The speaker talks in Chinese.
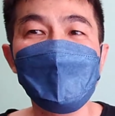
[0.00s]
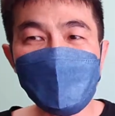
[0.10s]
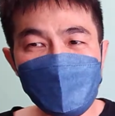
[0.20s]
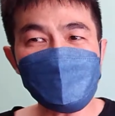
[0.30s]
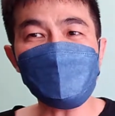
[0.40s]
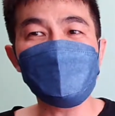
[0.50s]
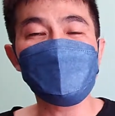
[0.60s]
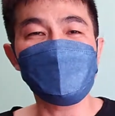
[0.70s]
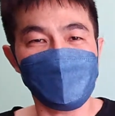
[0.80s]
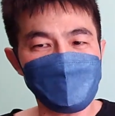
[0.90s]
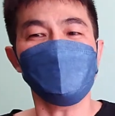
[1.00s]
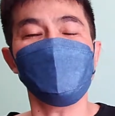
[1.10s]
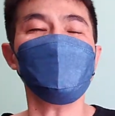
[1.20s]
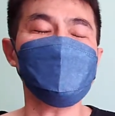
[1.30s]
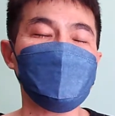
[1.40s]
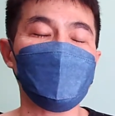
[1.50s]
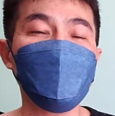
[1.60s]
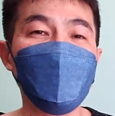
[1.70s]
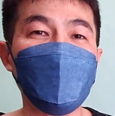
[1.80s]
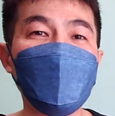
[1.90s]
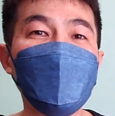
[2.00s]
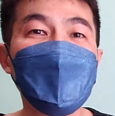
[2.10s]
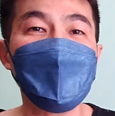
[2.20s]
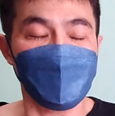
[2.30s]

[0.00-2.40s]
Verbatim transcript: 但是你不能乱讲话啊！